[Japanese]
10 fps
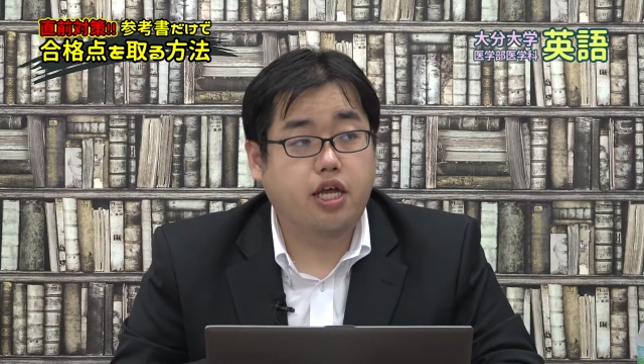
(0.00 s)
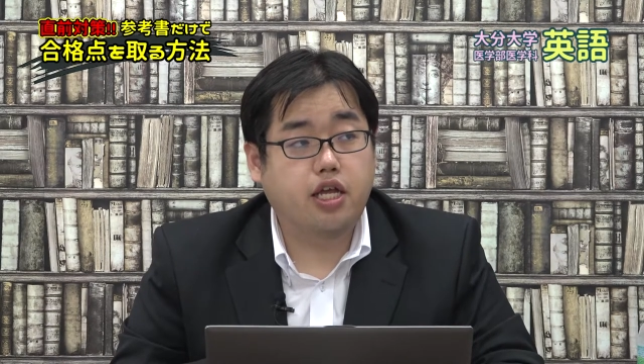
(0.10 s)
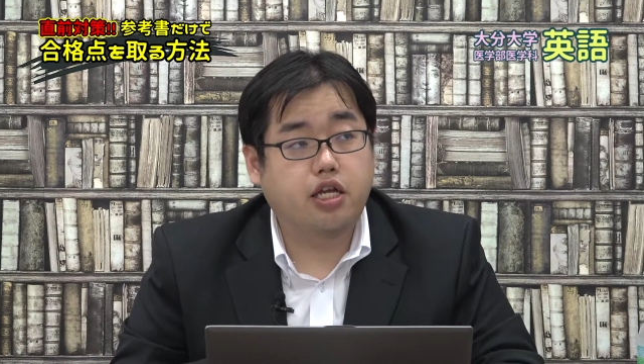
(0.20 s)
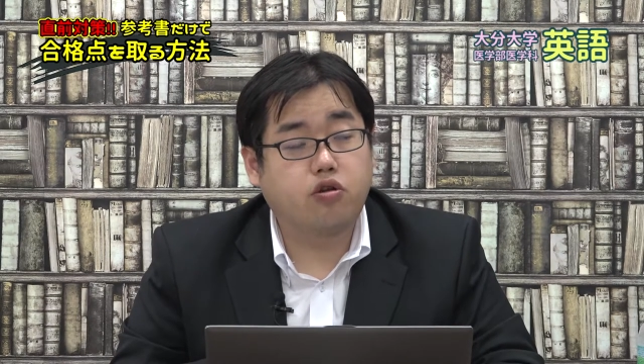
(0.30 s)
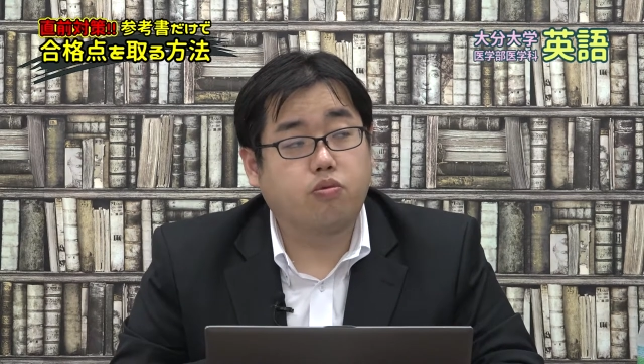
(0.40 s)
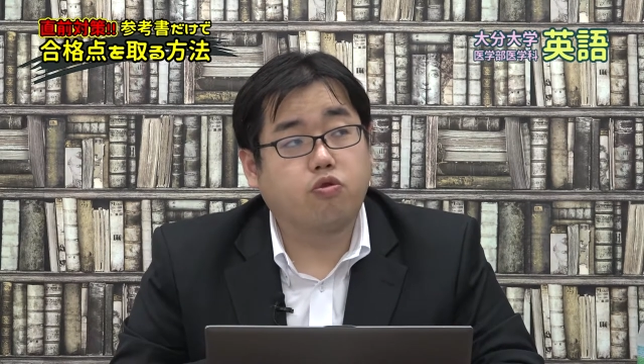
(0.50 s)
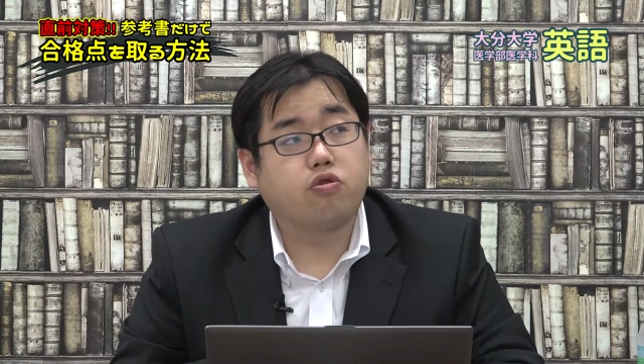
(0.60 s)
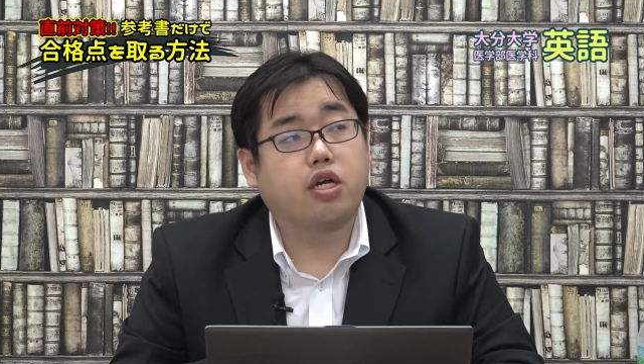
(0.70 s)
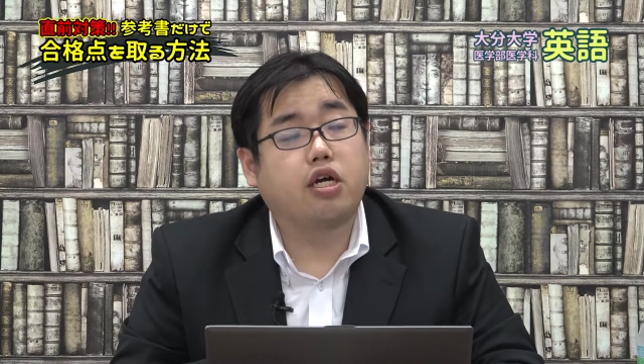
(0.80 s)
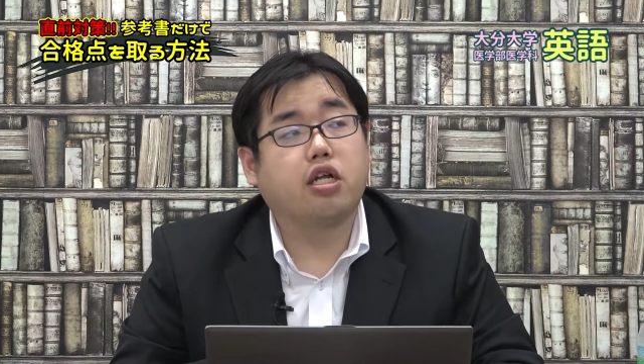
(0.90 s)
えー、などの
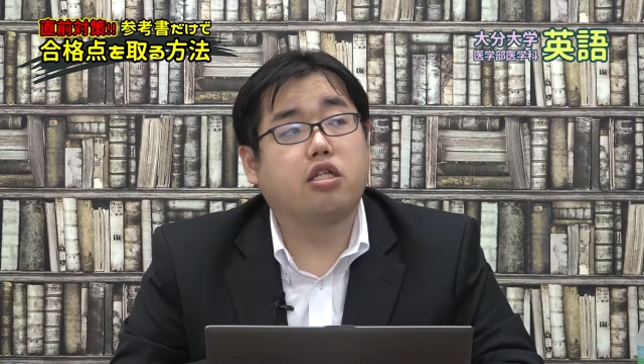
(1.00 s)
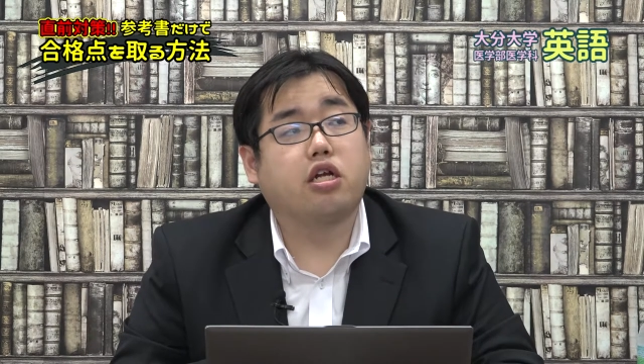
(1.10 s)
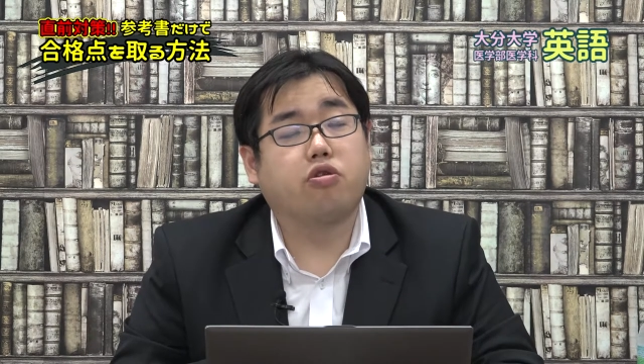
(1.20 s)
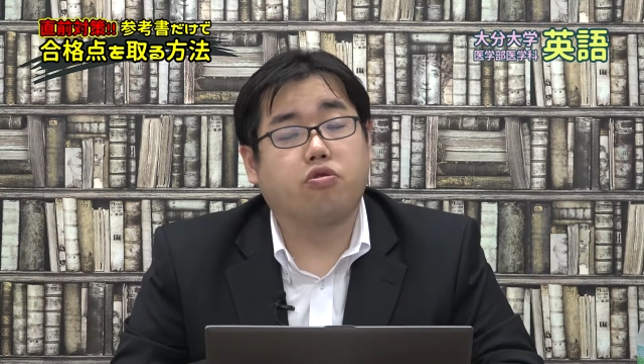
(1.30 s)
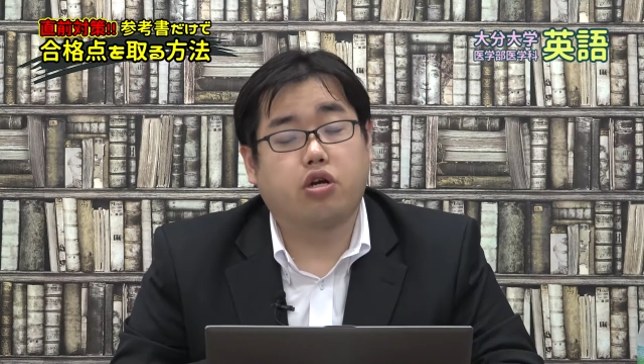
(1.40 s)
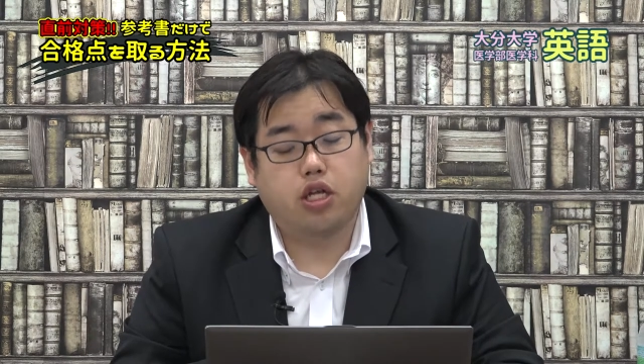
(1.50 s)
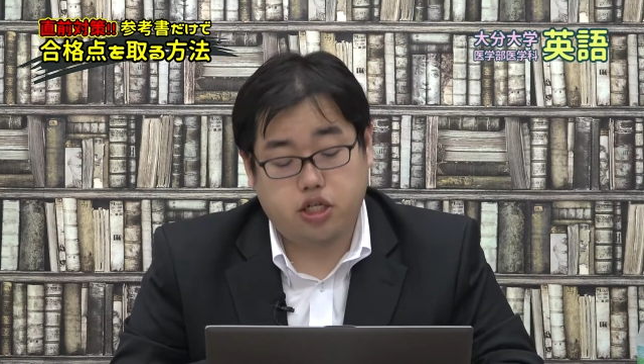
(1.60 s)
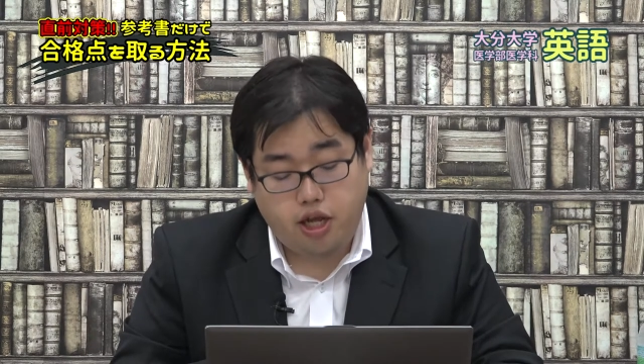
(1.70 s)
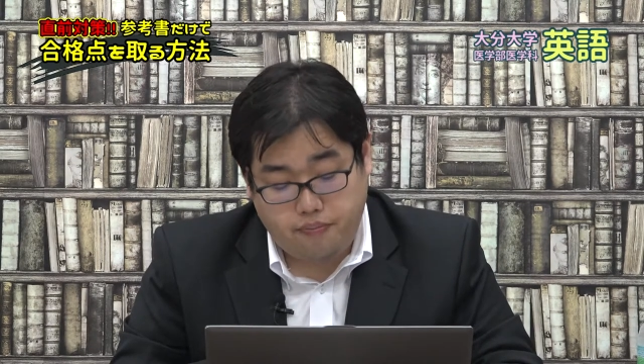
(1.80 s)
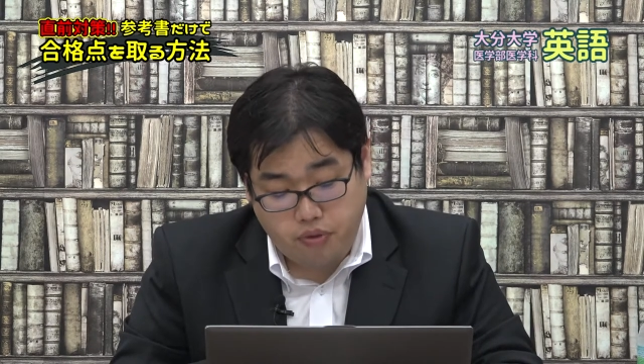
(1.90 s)
問題があったりという
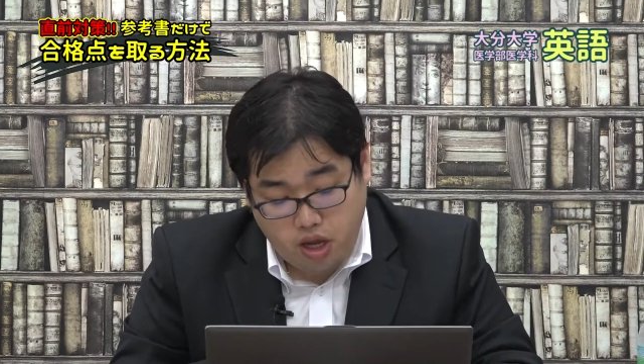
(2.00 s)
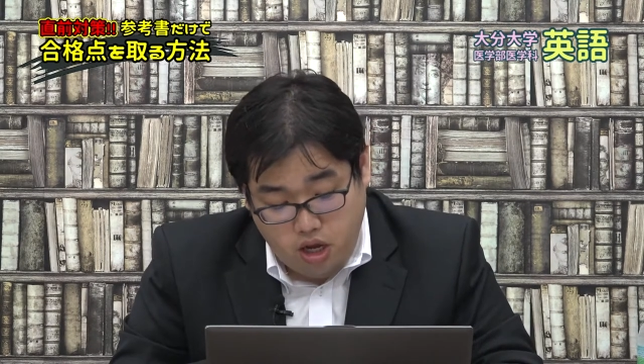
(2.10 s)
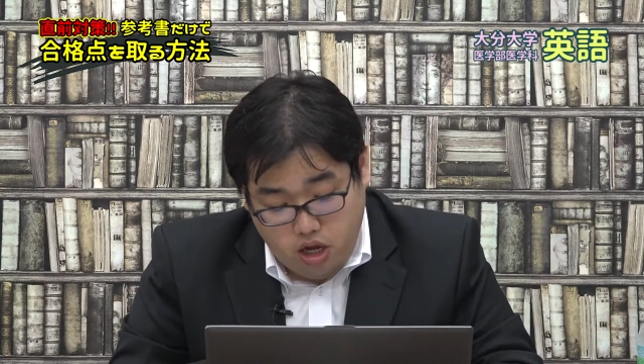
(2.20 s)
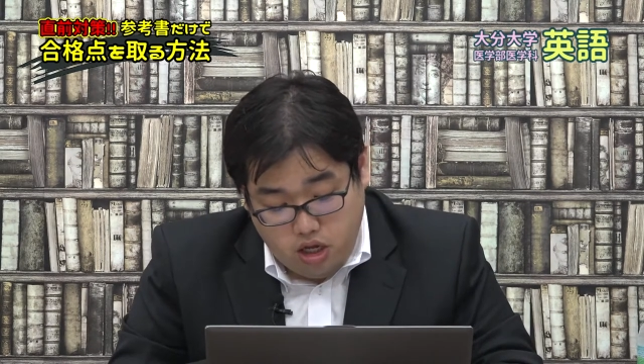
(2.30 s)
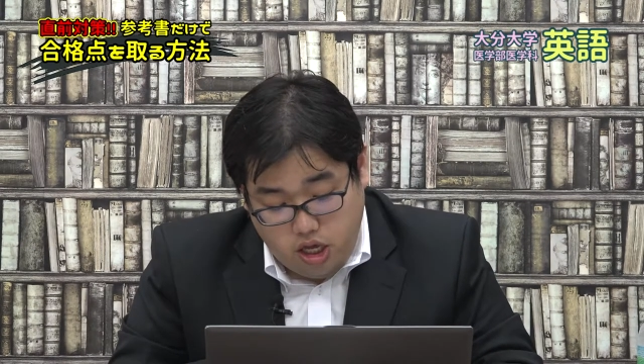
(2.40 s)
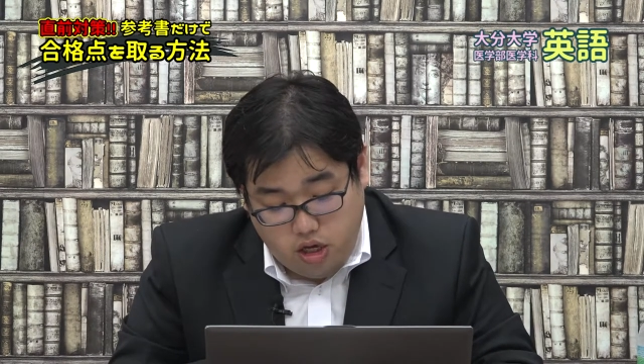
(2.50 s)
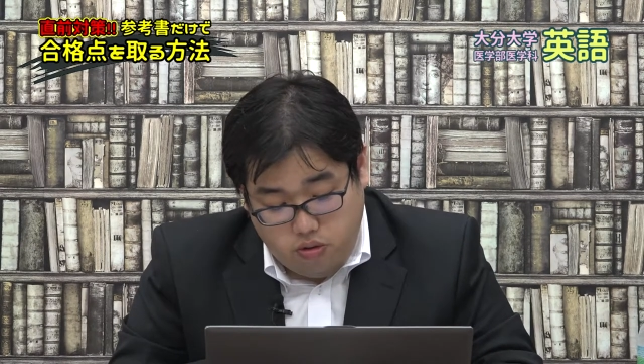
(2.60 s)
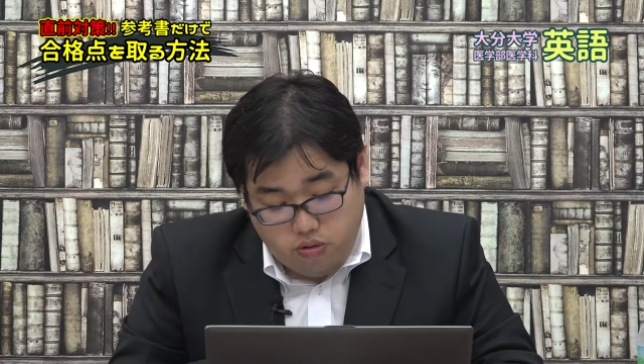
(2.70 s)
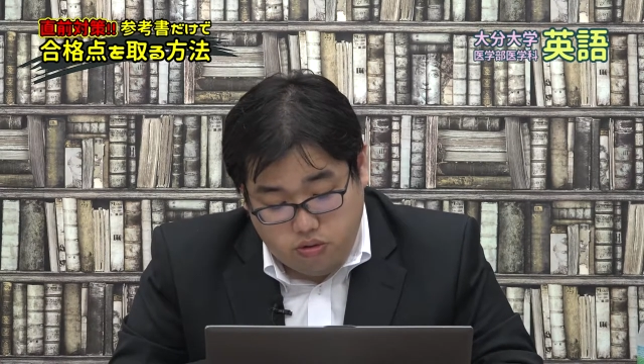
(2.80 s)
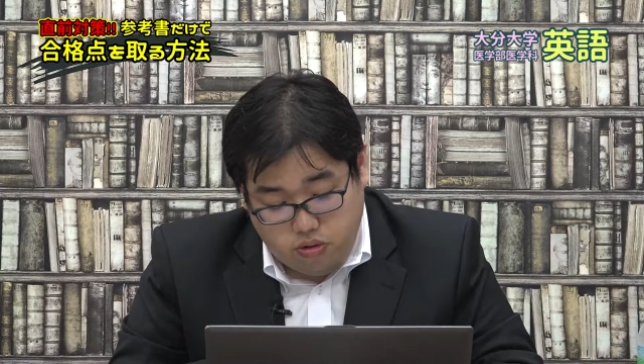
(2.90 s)
形で、結
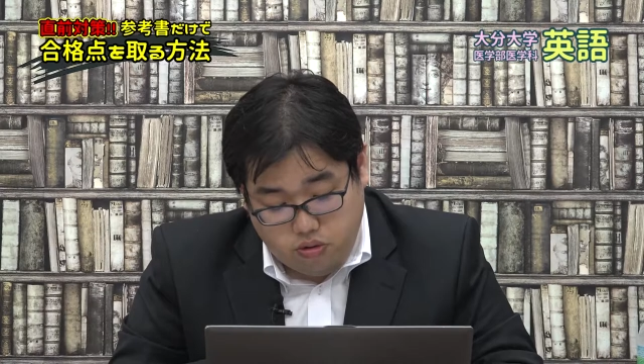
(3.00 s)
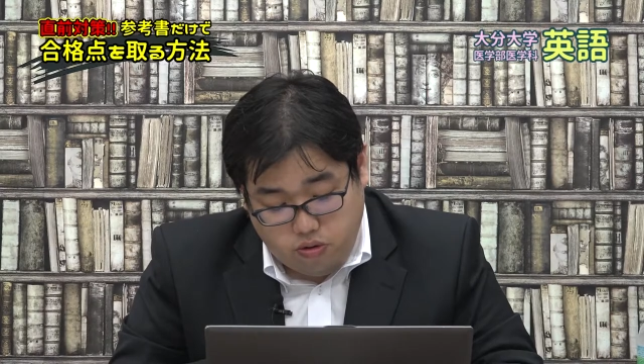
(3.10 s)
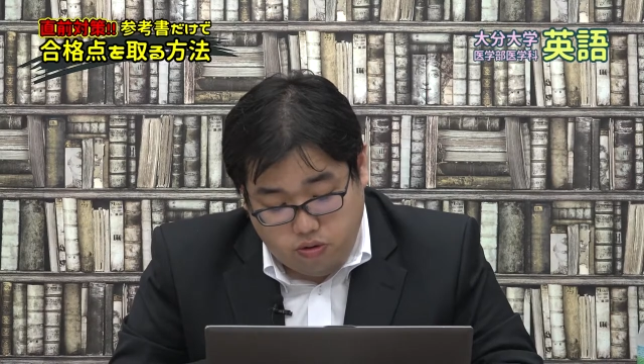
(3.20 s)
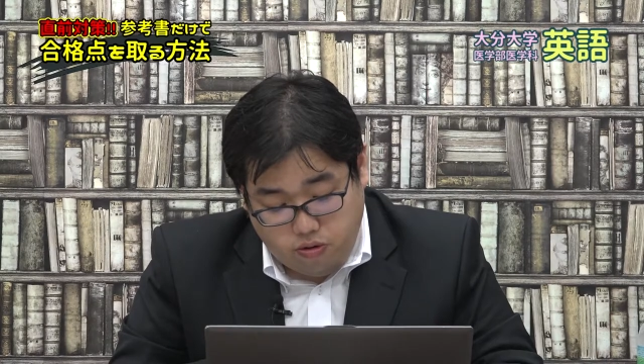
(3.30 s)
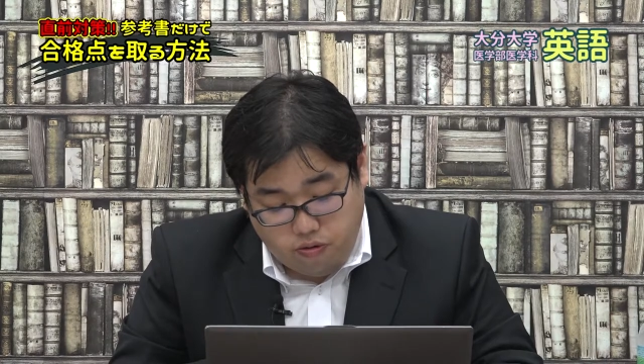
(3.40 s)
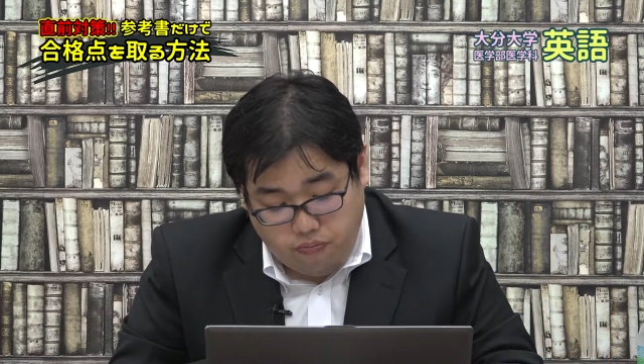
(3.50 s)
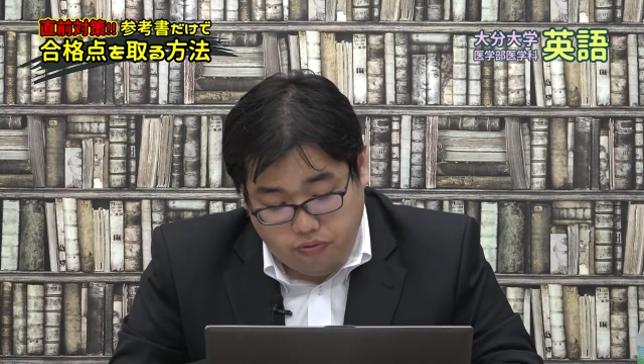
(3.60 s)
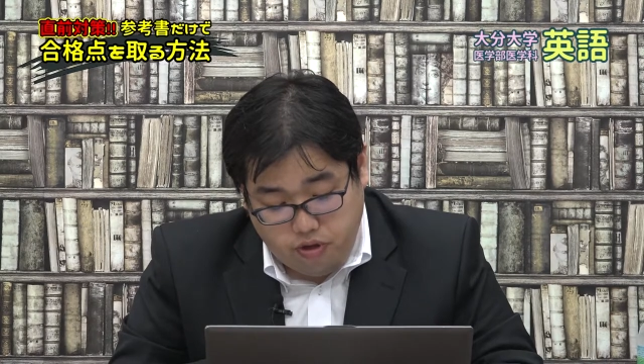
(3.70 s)
構その、